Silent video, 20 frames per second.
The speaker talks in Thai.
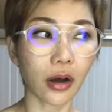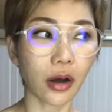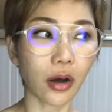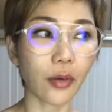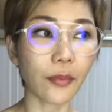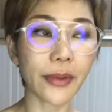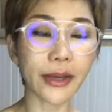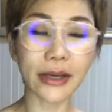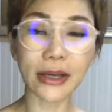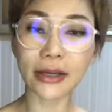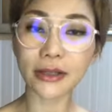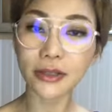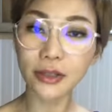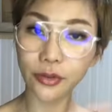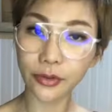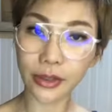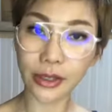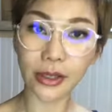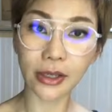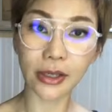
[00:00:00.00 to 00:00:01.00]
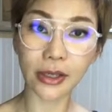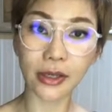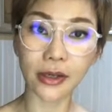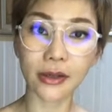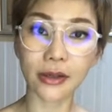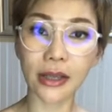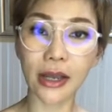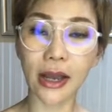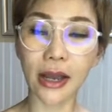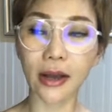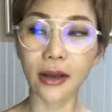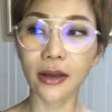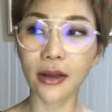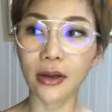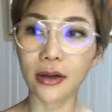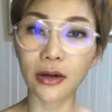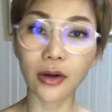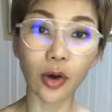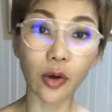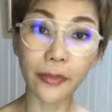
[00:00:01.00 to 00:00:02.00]
โอเมก้า 3 นะคะ
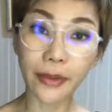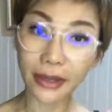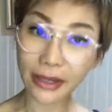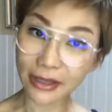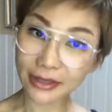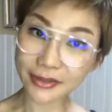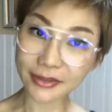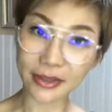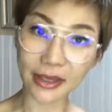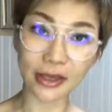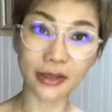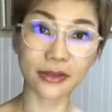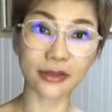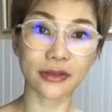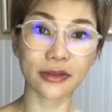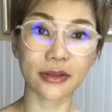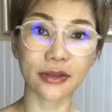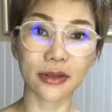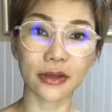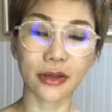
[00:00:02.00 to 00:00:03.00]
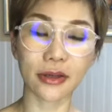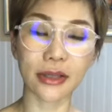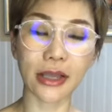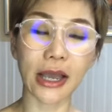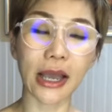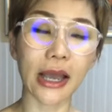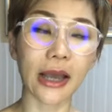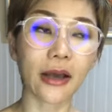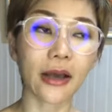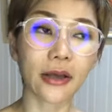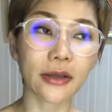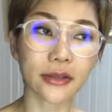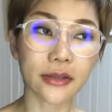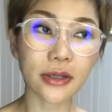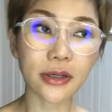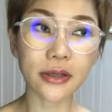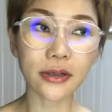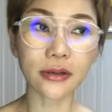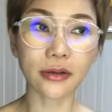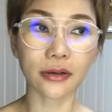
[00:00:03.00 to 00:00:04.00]
หรือโอเมก้า 6 นะคะ
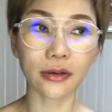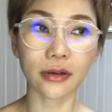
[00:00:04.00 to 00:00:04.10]
ซึ่ง